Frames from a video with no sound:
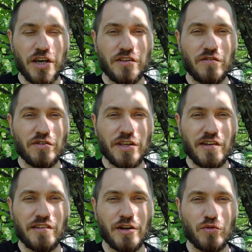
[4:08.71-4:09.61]
и цвета
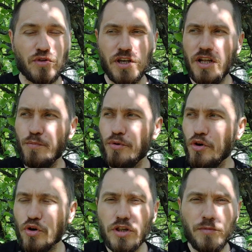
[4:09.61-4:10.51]
станут или
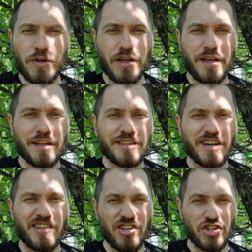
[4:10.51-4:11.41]
блеклыми, или
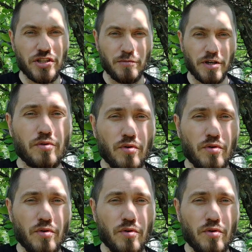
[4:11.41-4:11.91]
токсичными.